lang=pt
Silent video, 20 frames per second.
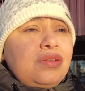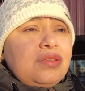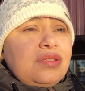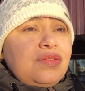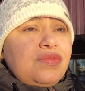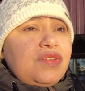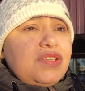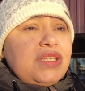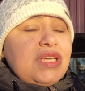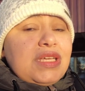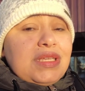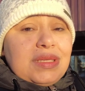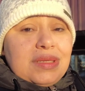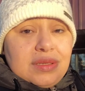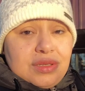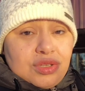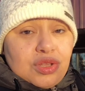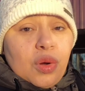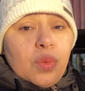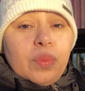se vocês
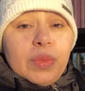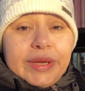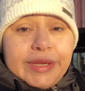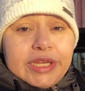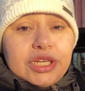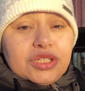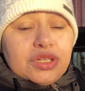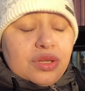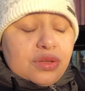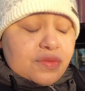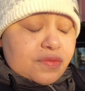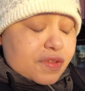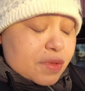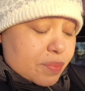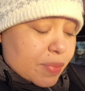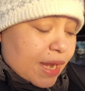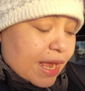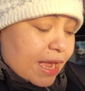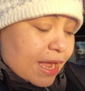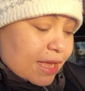estão planejando vir
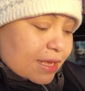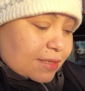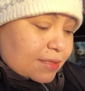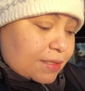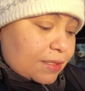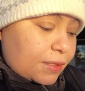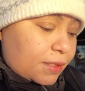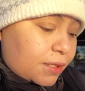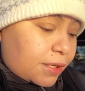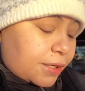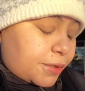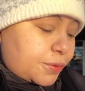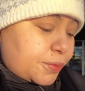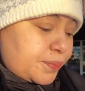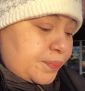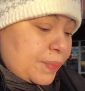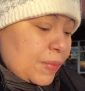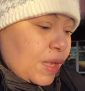para cá esse ano,